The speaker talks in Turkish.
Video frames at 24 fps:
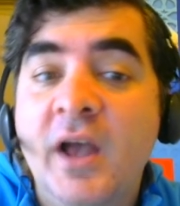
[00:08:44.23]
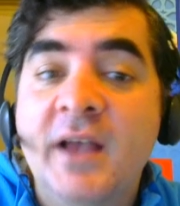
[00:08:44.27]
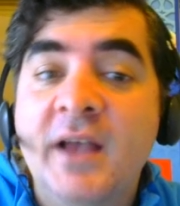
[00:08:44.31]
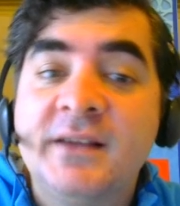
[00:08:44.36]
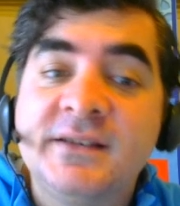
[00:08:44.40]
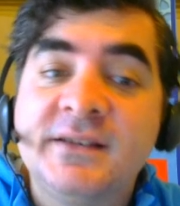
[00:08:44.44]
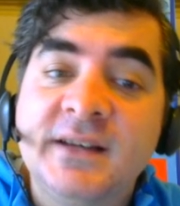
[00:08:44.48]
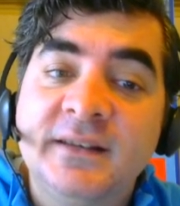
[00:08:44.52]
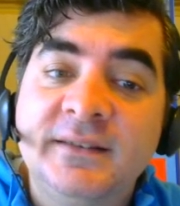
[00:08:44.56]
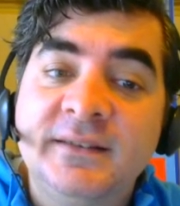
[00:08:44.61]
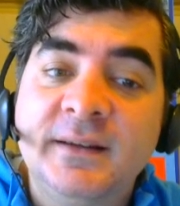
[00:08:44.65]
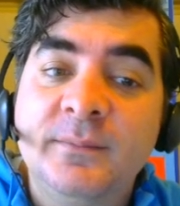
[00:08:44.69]

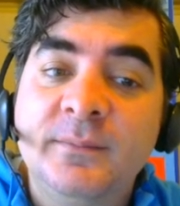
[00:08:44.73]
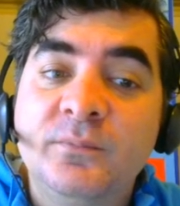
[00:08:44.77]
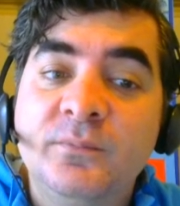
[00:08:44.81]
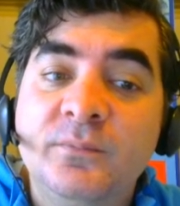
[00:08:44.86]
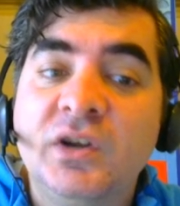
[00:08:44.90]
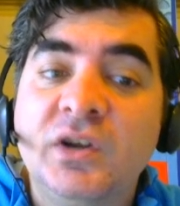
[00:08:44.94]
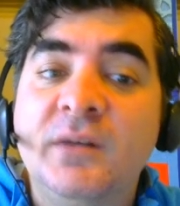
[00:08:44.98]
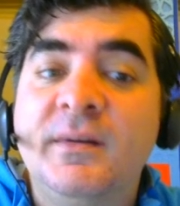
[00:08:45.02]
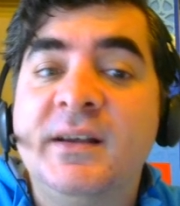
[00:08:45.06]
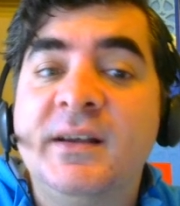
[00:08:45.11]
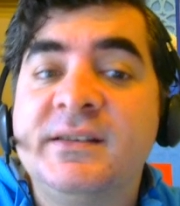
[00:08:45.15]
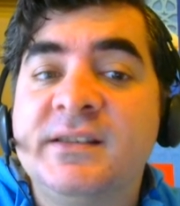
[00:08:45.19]
Zaten
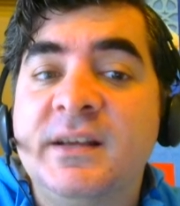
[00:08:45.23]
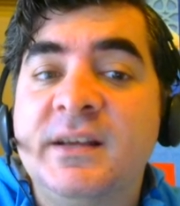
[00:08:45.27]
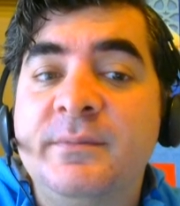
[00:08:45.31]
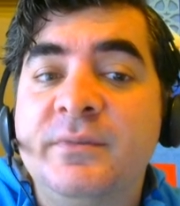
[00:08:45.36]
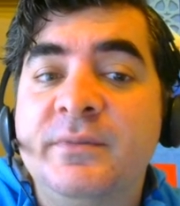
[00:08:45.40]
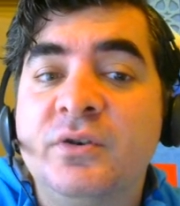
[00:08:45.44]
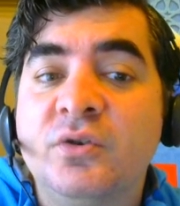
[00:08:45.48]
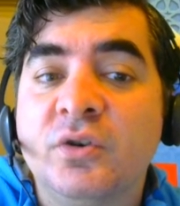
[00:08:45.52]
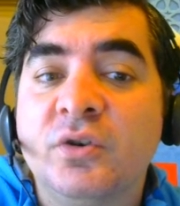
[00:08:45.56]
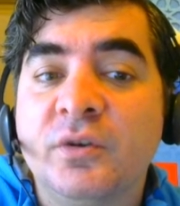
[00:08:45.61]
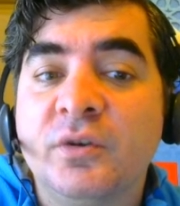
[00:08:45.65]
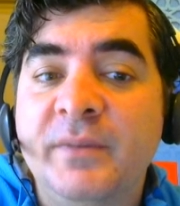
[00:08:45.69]
buna benzer
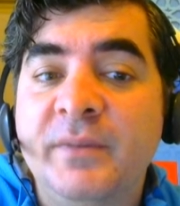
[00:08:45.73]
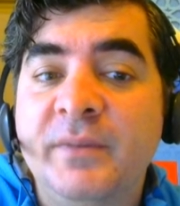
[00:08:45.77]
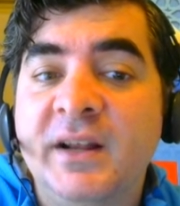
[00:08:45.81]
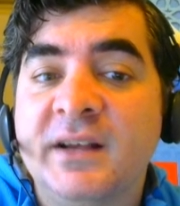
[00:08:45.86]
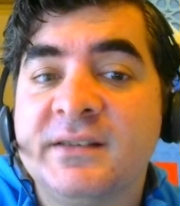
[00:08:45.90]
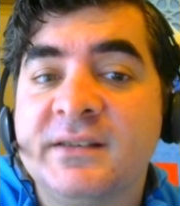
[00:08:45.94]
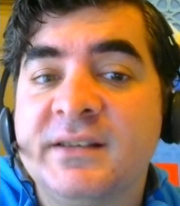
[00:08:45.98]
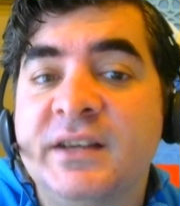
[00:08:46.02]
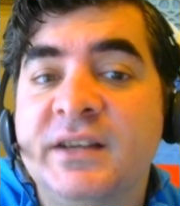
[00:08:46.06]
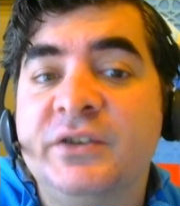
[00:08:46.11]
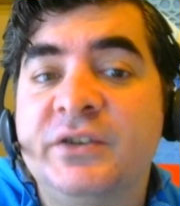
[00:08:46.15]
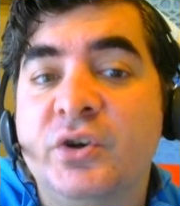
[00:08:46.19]
bir konum
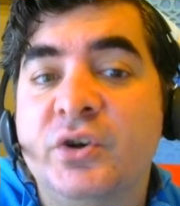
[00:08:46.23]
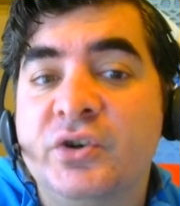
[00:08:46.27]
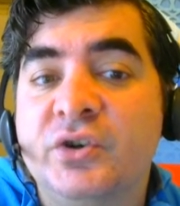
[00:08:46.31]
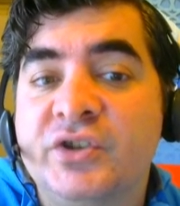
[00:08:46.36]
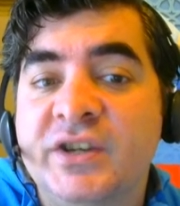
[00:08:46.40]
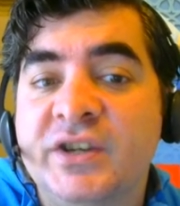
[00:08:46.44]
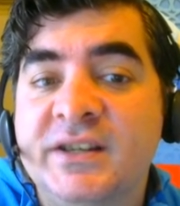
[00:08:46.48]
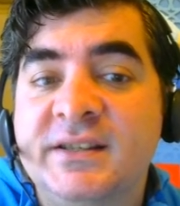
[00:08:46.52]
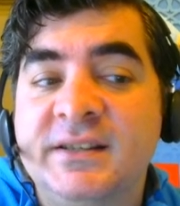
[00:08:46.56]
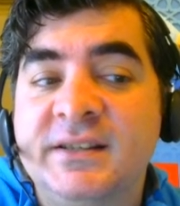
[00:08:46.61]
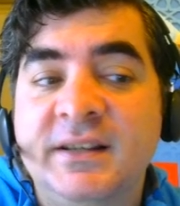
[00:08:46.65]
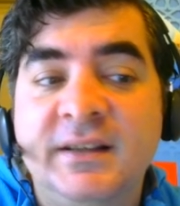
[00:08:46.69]
birazdan
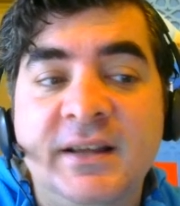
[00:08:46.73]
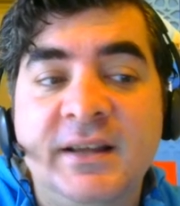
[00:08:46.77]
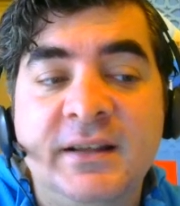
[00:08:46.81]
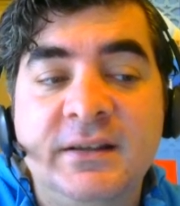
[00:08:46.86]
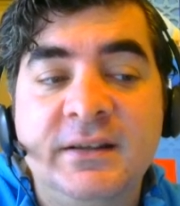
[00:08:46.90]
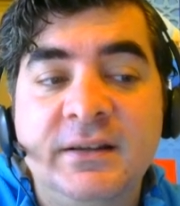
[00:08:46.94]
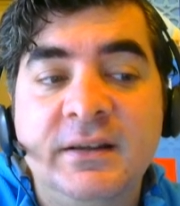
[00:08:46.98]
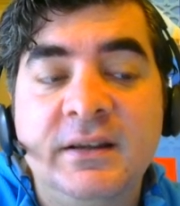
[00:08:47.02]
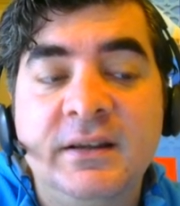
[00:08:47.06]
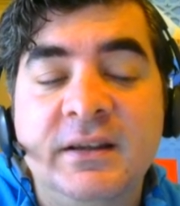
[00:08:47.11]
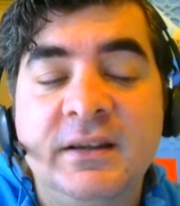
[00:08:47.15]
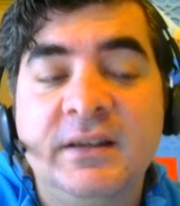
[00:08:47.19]
göreceğiz.
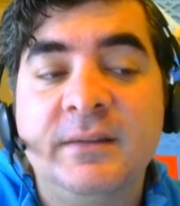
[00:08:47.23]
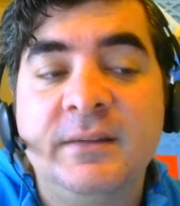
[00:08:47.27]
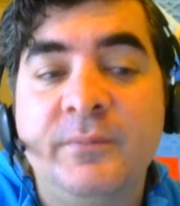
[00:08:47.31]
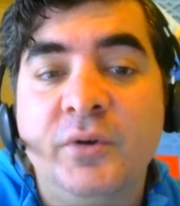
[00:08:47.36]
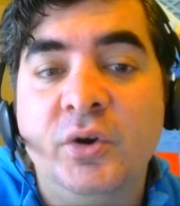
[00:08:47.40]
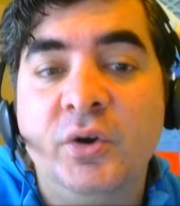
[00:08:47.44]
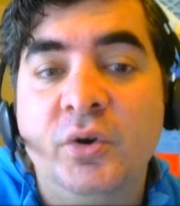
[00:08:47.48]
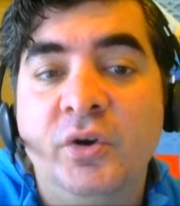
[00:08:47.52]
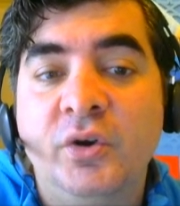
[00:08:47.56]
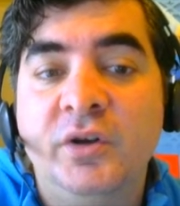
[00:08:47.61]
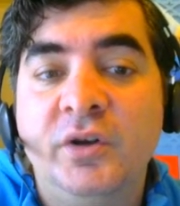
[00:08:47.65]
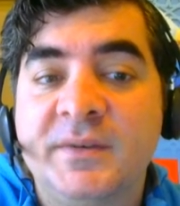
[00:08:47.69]
Neden e,
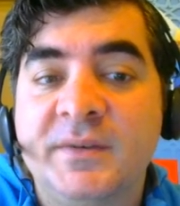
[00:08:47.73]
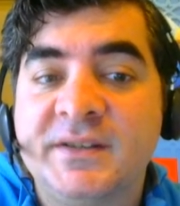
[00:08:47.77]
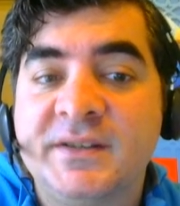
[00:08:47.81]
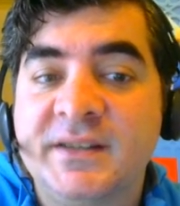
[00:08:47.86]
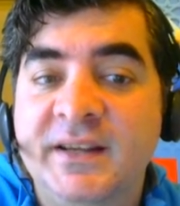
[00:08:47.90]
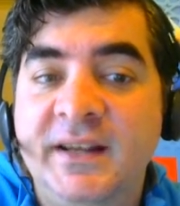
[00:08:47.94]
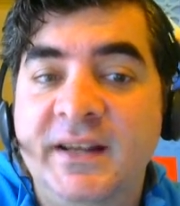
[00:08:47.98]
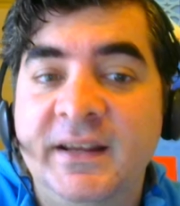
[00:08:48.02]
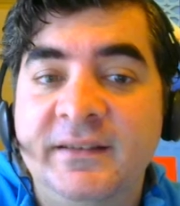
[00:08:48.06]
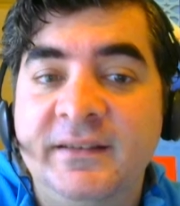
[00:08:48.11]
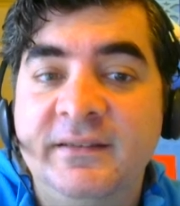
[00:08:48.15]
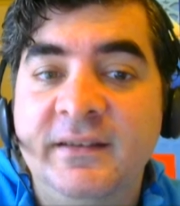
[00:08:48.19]
böyle oynaması
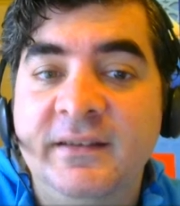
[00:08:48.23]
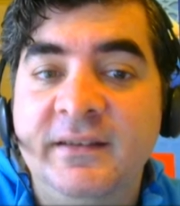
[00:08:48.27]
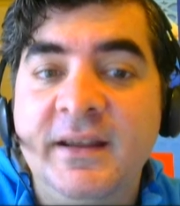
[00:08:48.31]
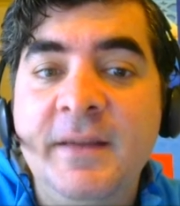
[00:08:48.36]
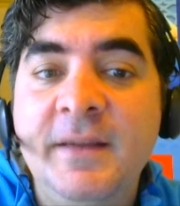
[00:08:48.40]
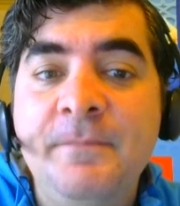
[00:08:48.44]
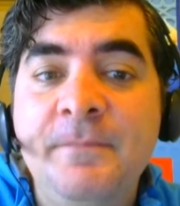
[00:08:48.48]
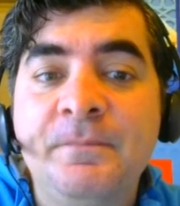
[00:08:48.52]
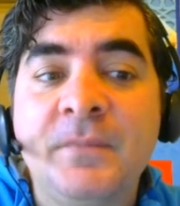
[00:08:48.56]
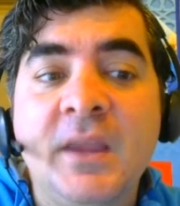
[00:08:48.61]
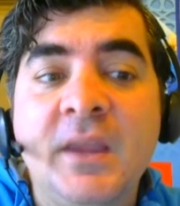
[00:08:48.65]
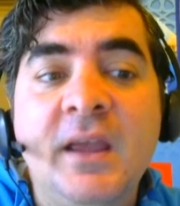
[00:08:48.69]

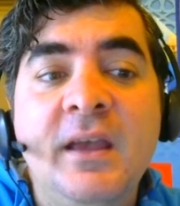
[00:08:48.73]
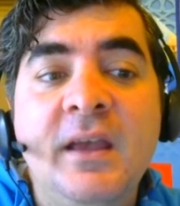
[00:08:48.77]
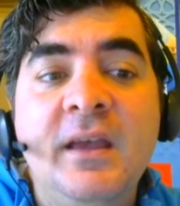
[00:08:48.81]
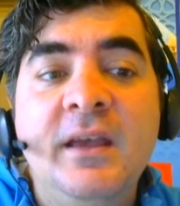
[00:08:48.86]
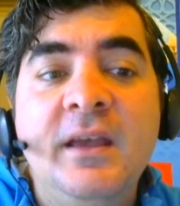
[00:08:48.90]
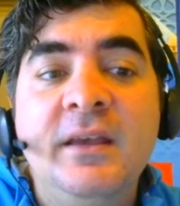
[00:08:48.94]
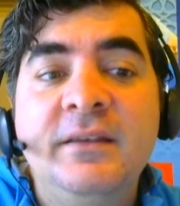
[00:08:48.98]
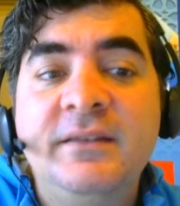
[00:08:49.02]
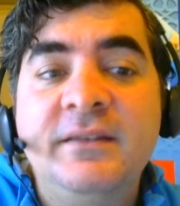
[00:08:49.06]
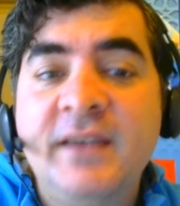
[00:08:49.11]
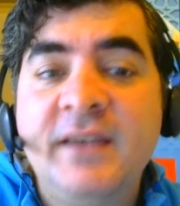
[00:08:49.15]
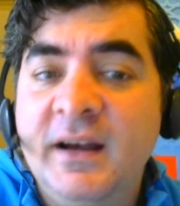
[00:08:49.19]
gerektiğini.
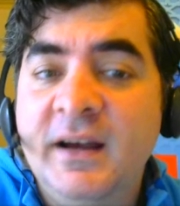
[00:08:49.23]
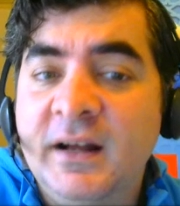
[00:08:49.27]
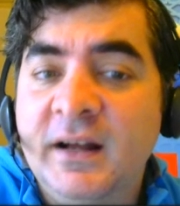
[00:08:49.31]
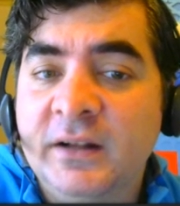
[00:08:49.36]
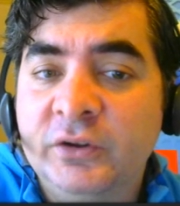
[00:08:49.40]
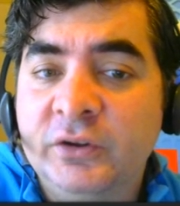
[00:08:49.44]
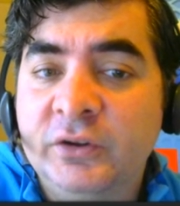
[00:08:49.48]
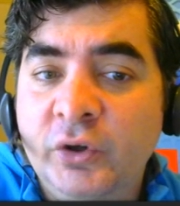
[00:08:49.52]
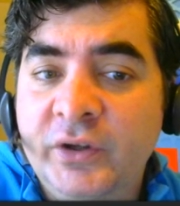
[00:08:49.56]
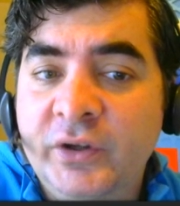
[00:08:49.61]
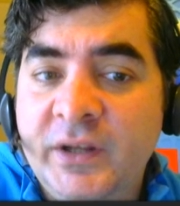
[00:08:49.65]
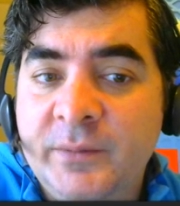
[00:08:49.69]

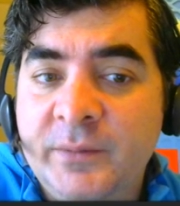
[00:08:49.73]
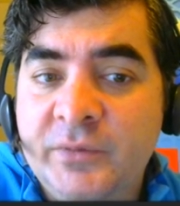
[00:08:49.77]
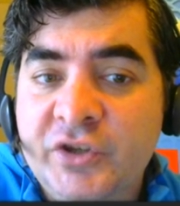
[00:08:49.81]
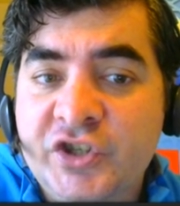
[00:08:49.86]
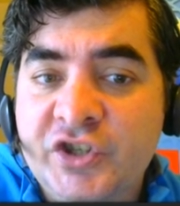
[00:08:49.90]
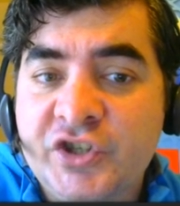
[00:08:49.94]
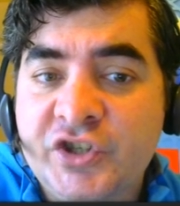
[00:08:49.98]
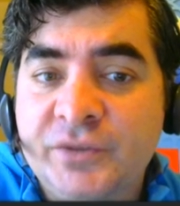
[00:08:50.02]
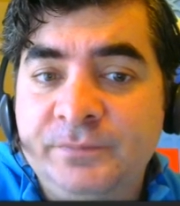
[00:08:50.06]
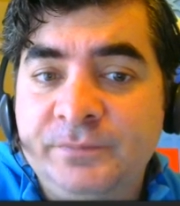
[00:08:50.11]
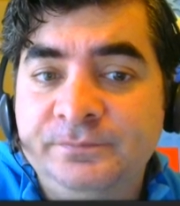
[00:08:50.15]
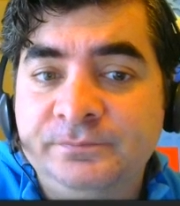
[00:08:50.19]
G6
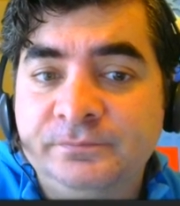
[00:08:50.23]
oynamış.